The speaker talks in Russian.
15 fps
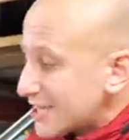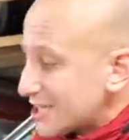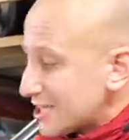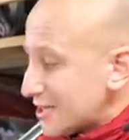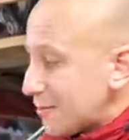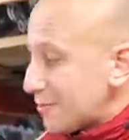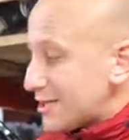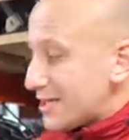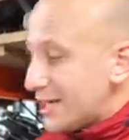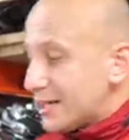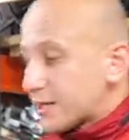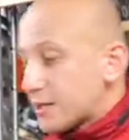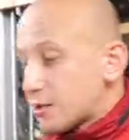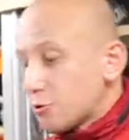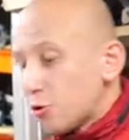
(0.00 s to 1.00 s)
также на
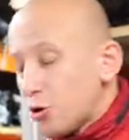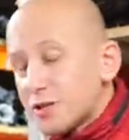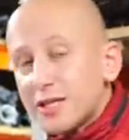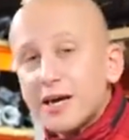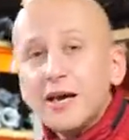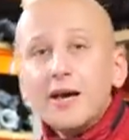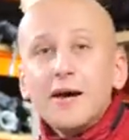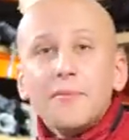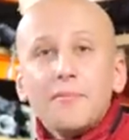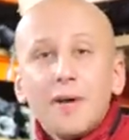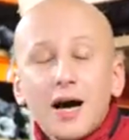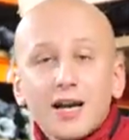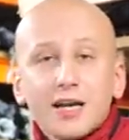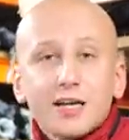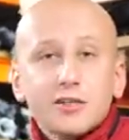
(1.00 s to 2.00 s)
модели клоны
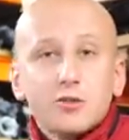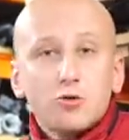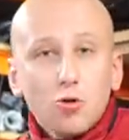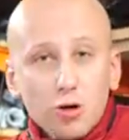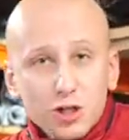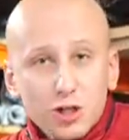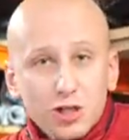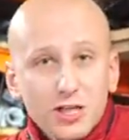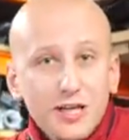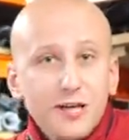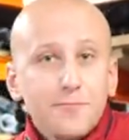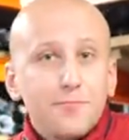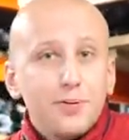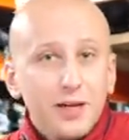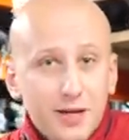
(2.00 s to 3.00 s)
марок Dodge
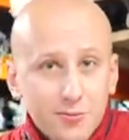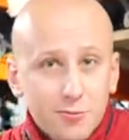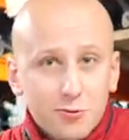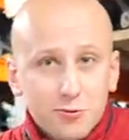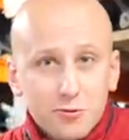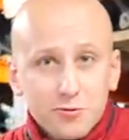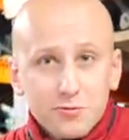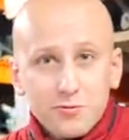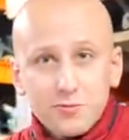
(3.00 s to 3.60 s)
и Plymouth.